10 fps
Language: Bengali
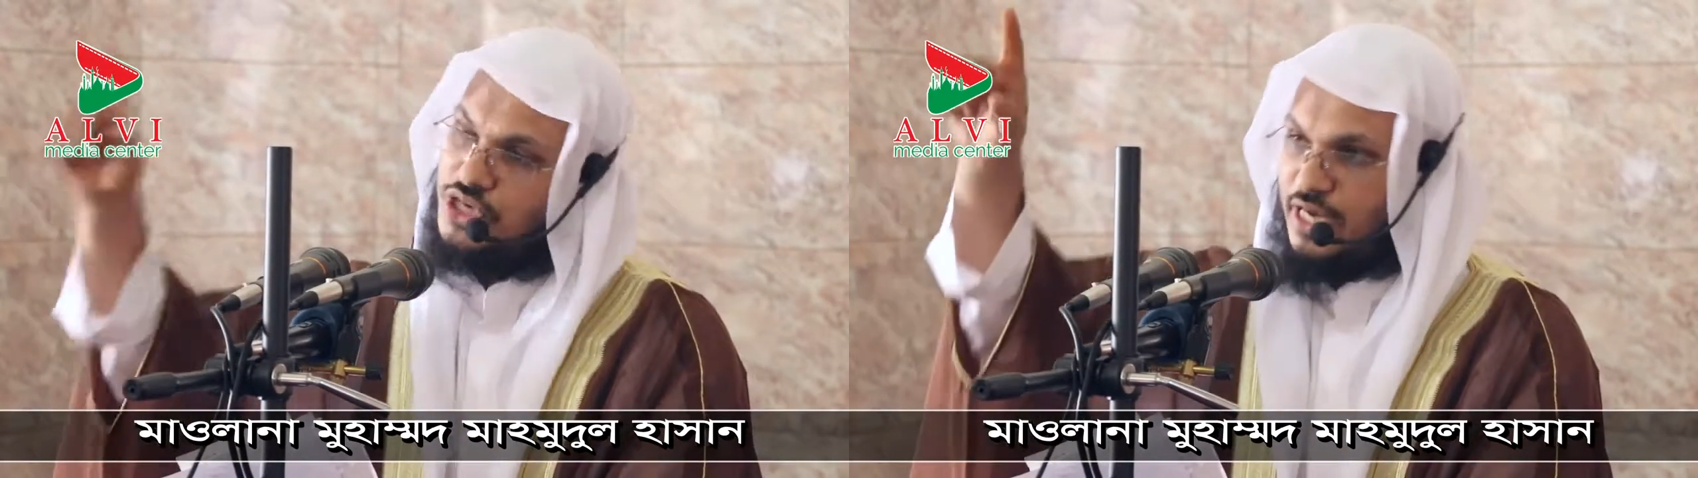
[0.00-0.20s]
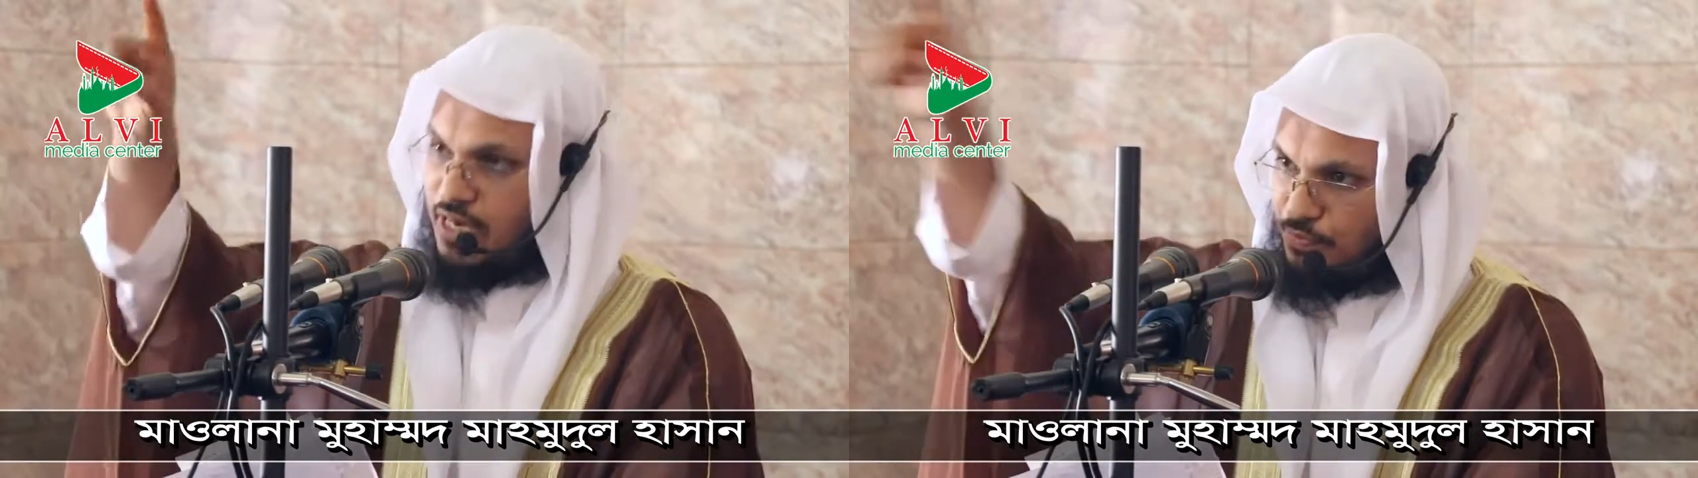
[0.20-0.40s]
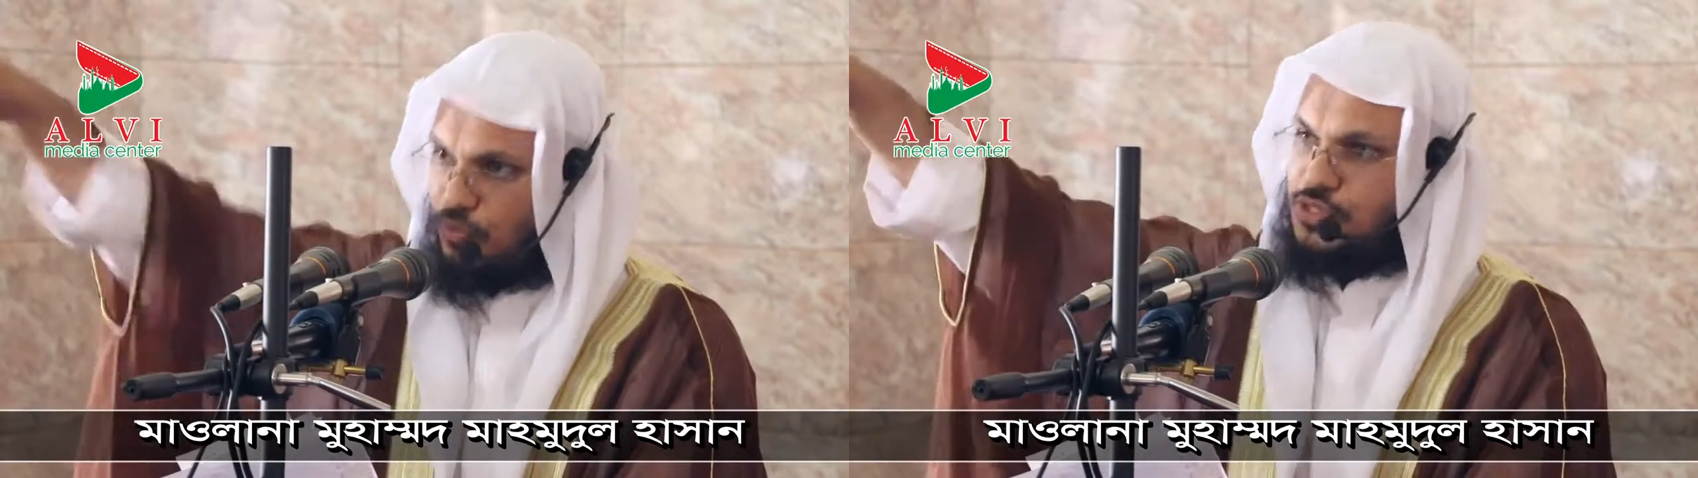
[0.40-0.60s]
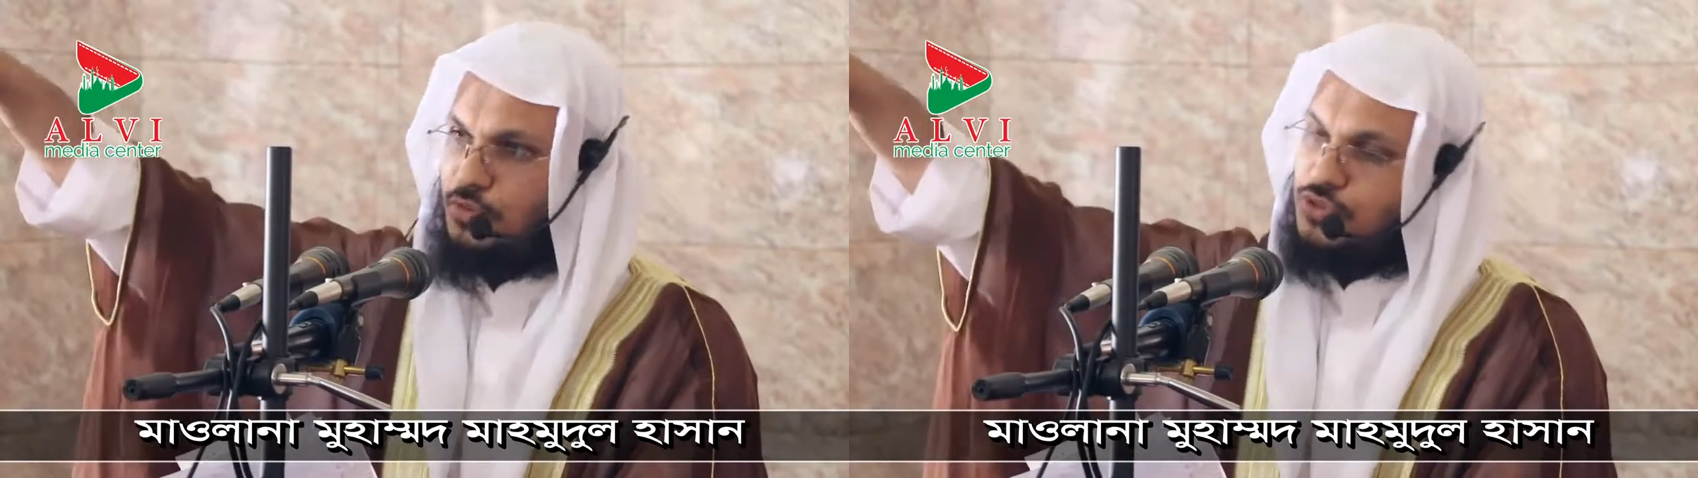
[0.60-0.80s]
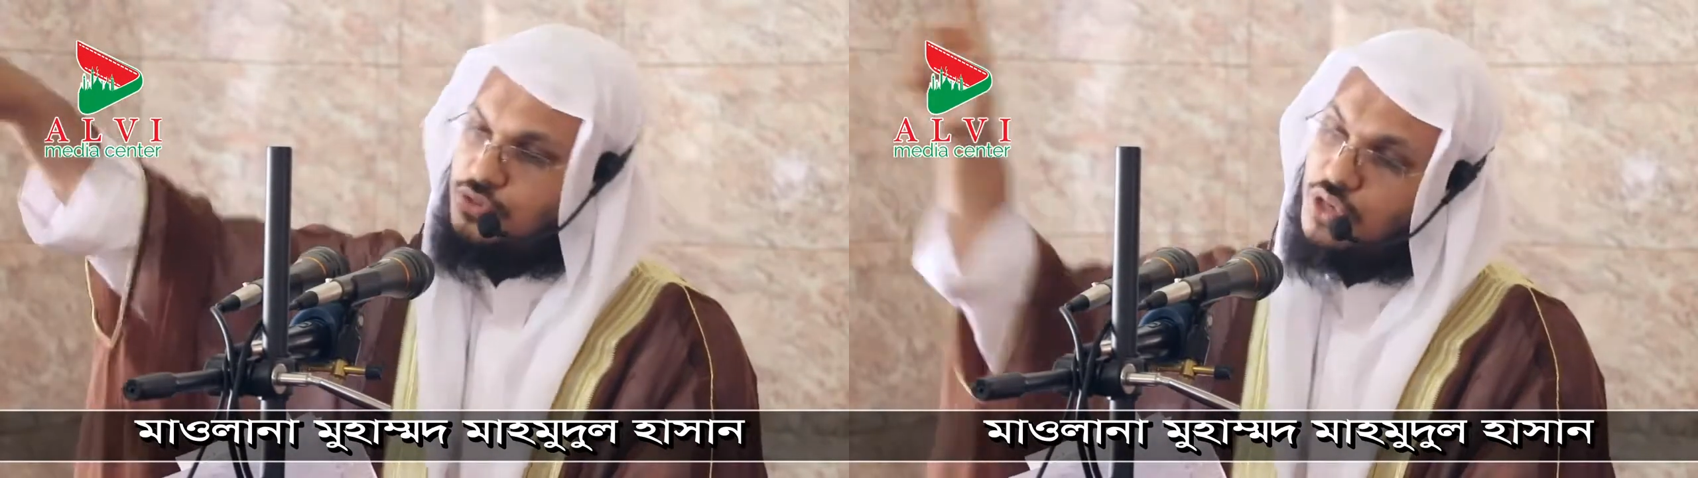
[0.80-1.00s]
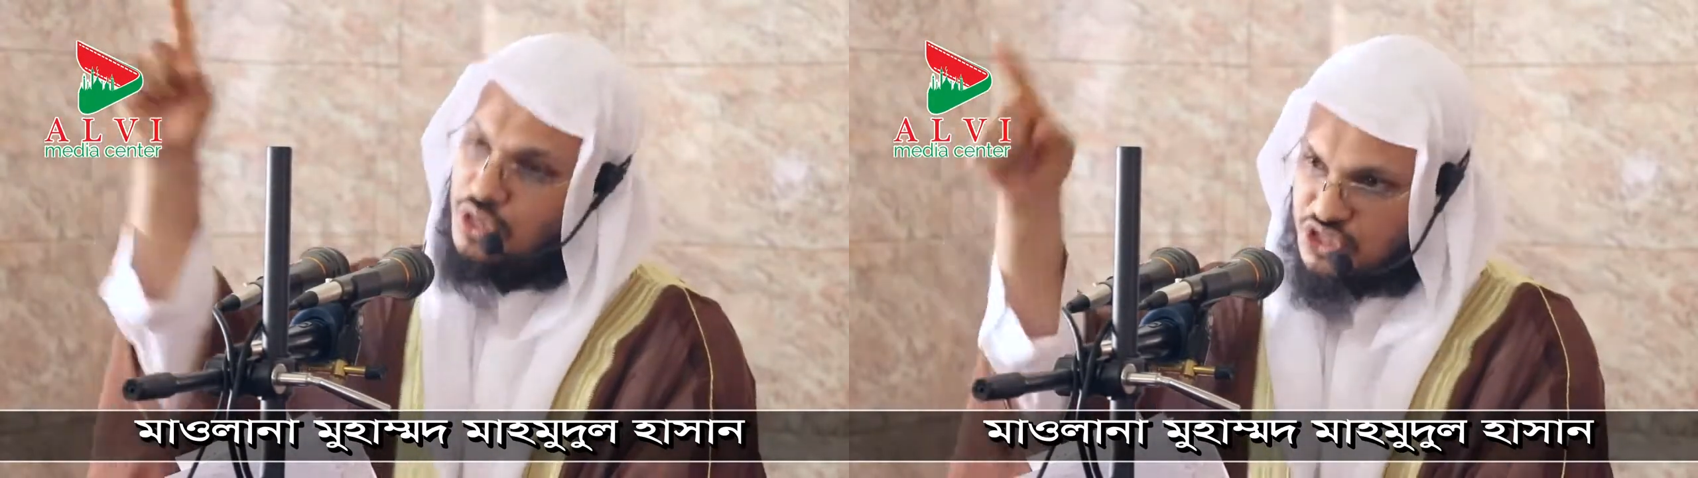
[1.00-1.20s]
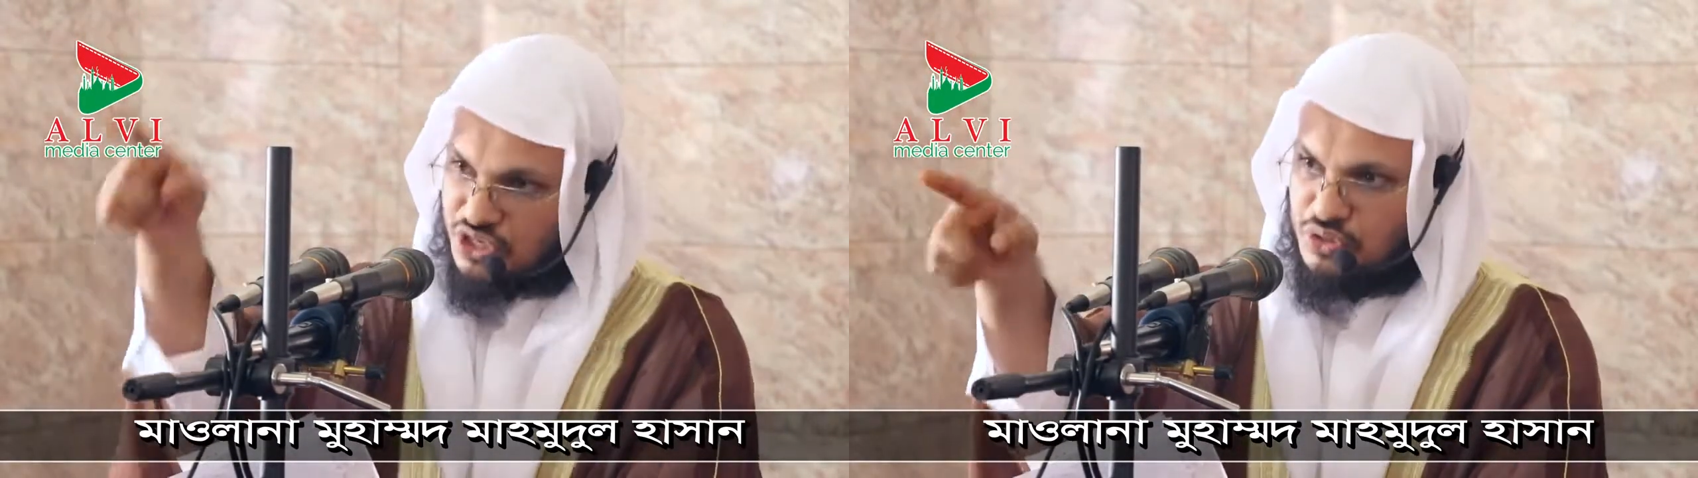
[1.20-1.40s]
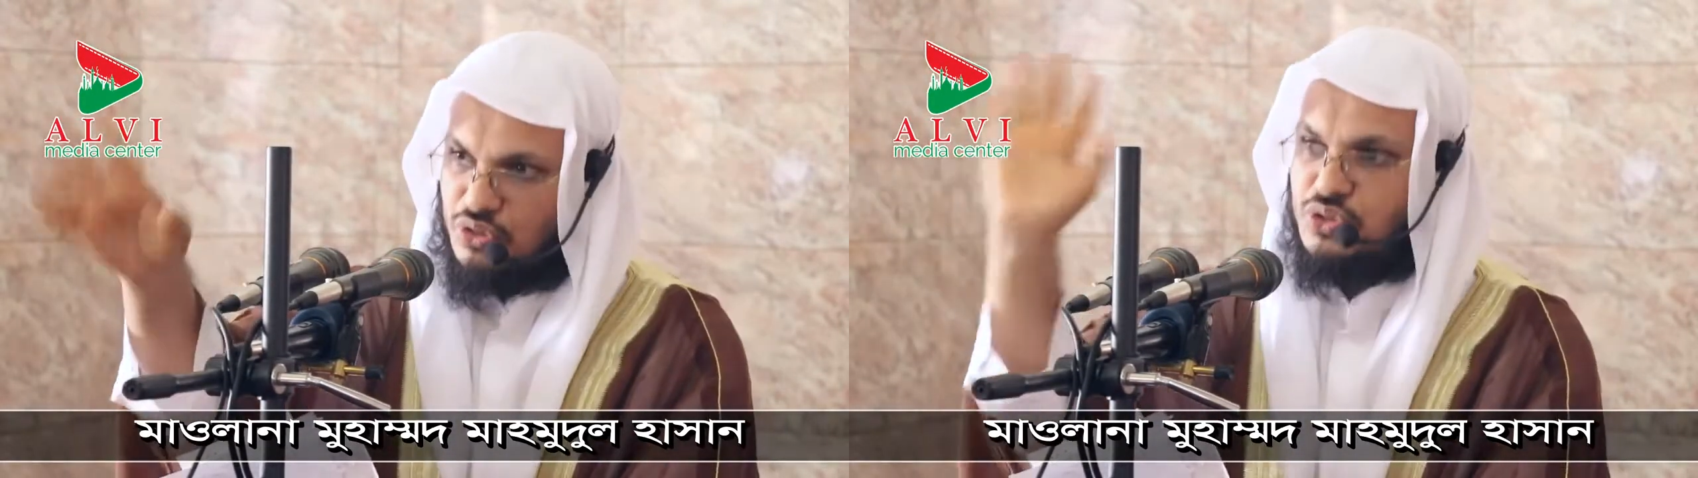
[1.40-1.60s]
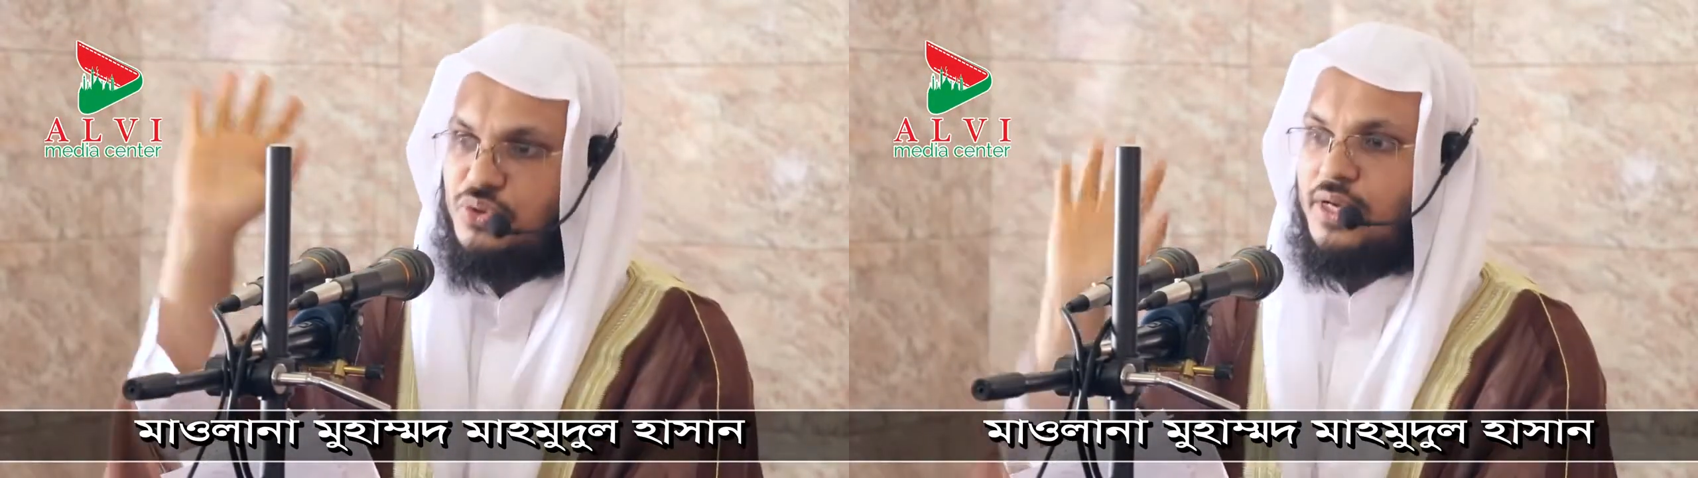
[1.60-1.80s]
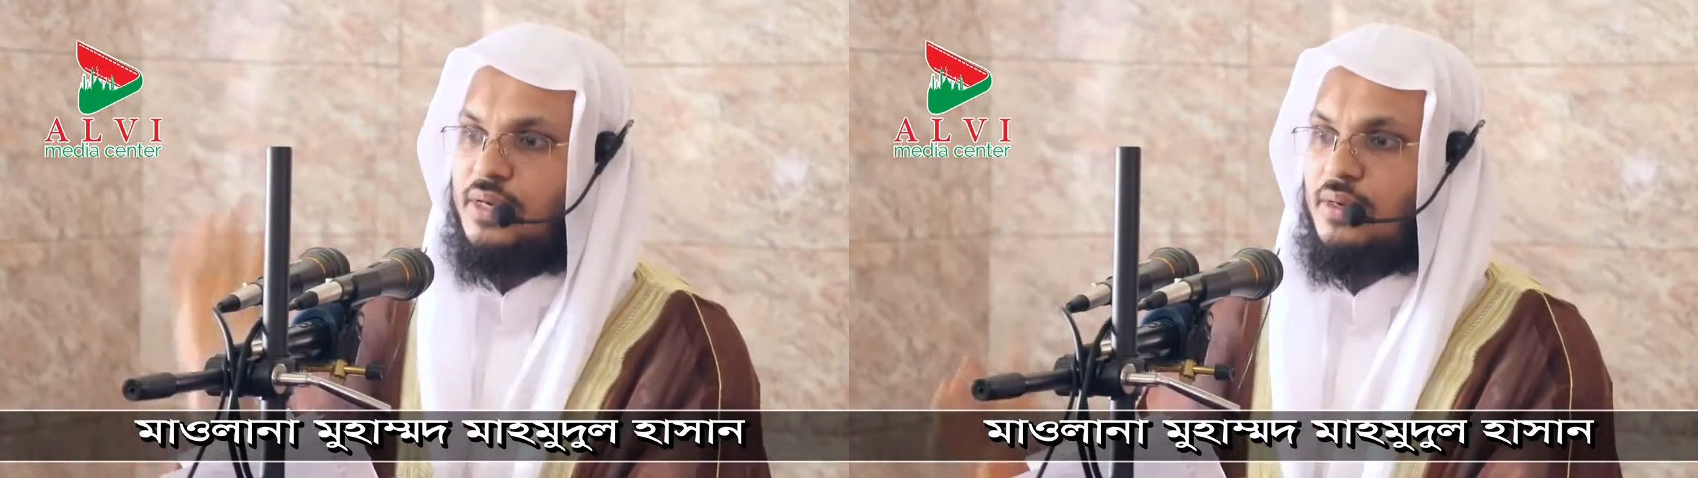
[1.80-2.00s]
সেখানে পৌঁছে পড়ছো সেটাও
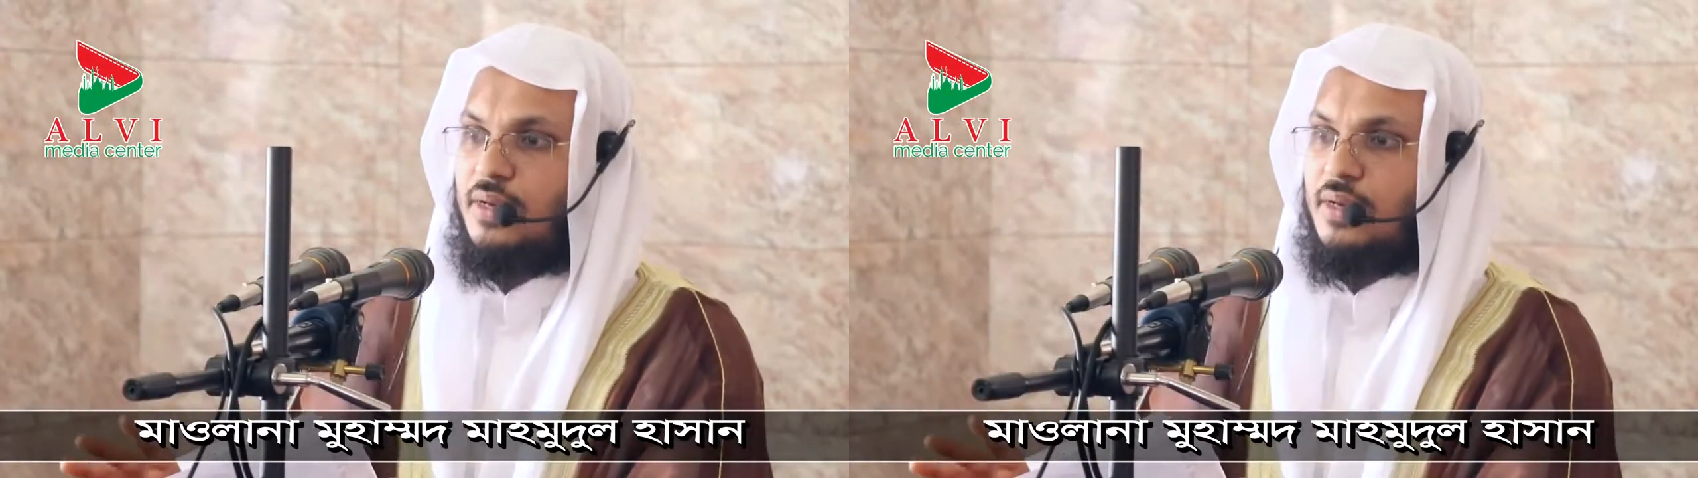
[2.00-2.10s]
সঠিক